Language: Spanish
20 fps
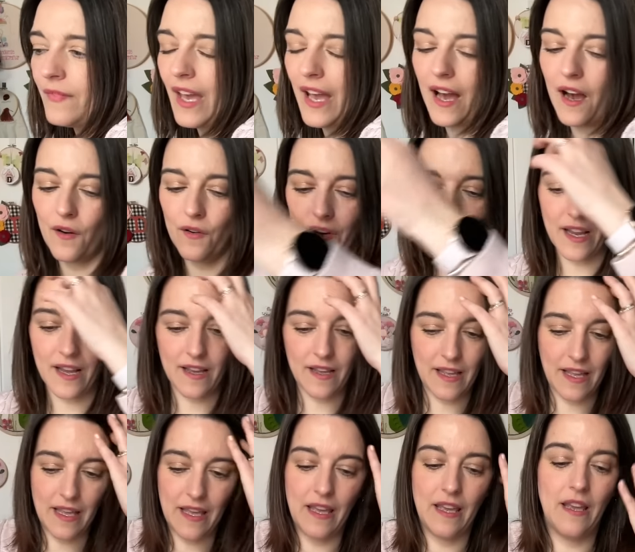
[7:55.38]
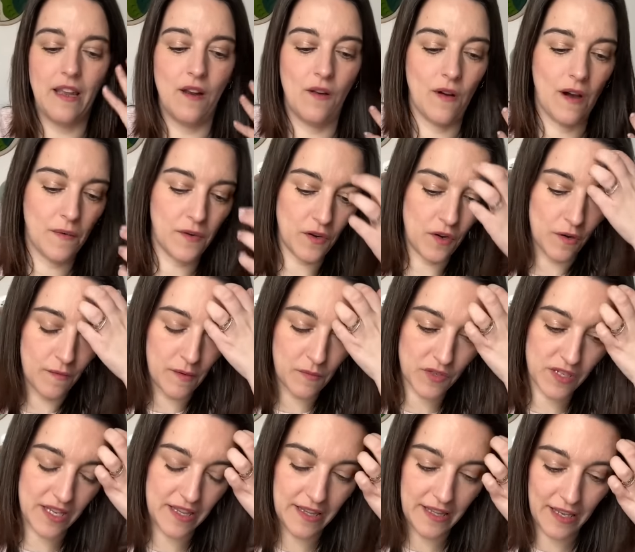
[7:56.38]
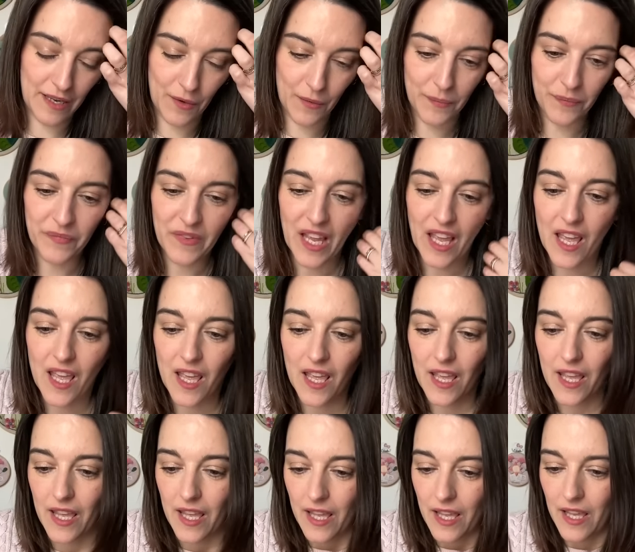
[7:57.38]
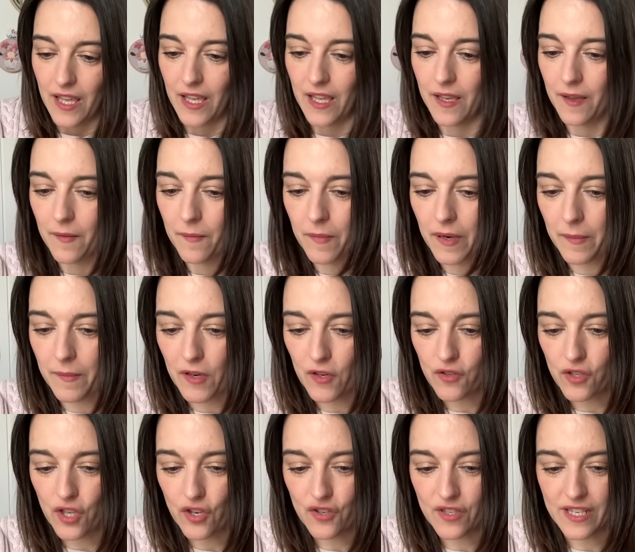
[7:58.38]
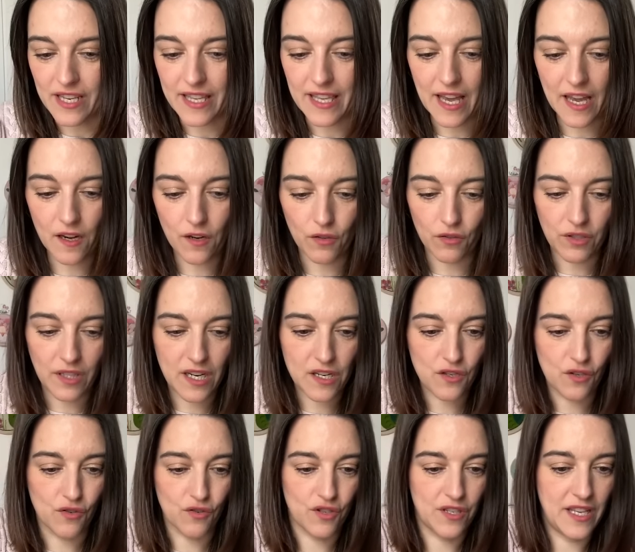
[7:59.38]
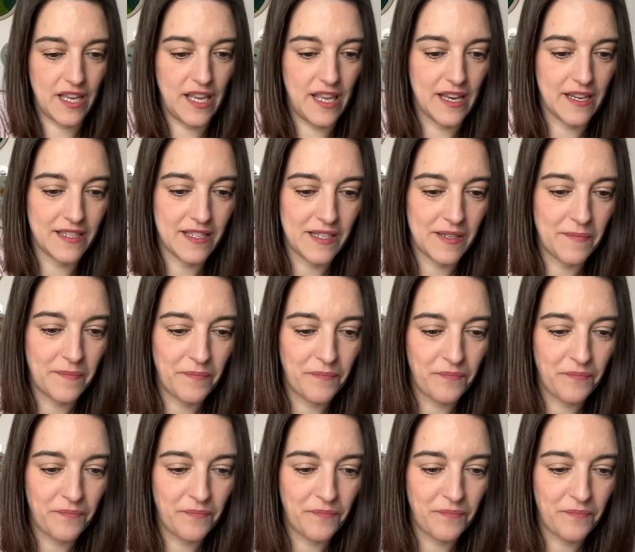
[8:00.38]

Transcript: Ahora eh, lo abro y lo vemos entero. Primero os quiero enseñar otras cosillas.